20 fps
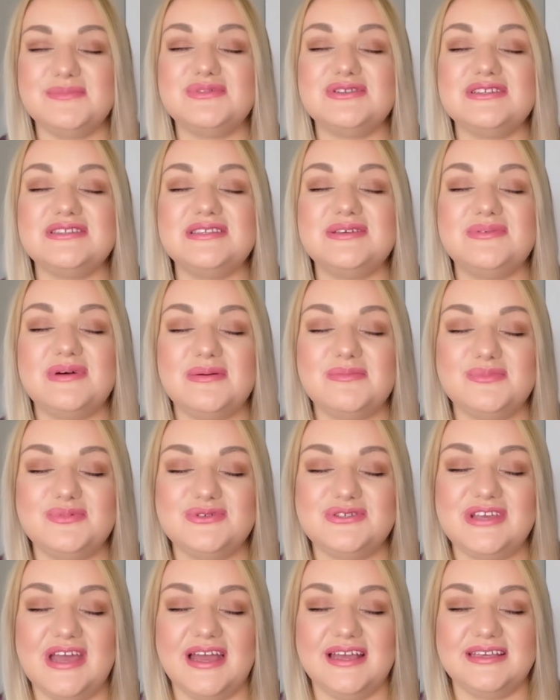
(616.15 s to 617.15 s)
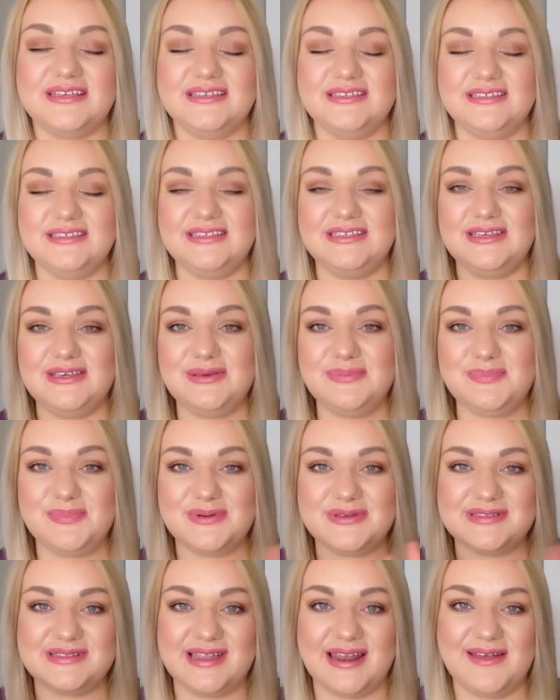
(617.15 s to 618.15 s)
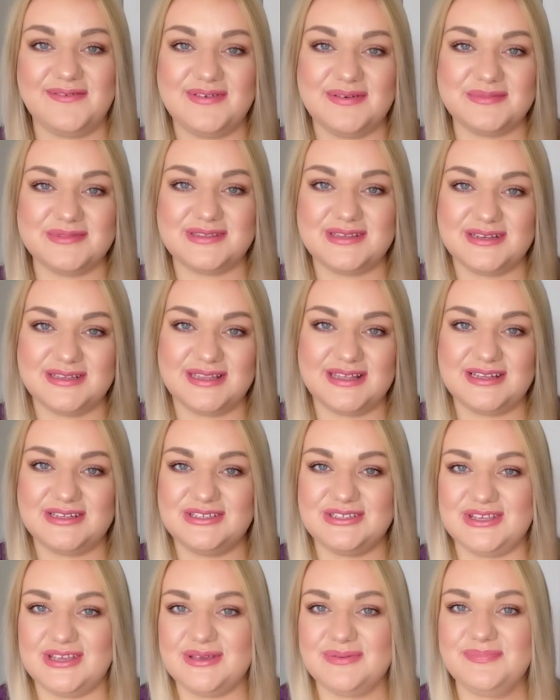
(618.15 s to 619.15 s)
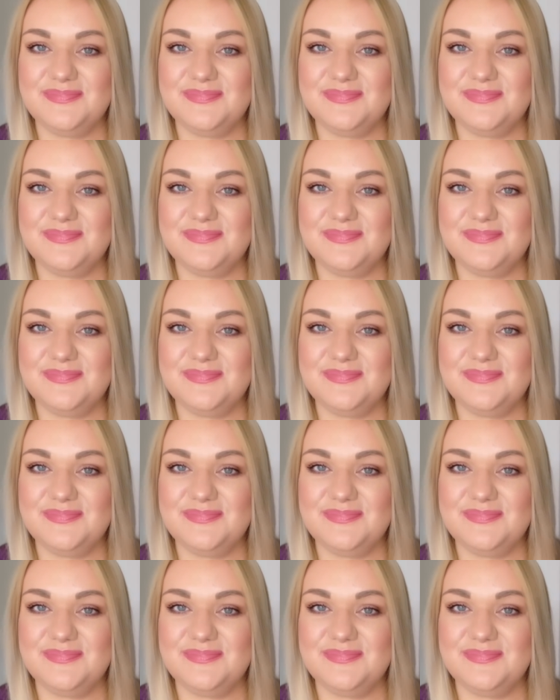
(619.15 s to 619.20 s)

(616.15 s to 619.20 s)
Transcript: Przysyłam buziaki i pozdrawiam serdecznie.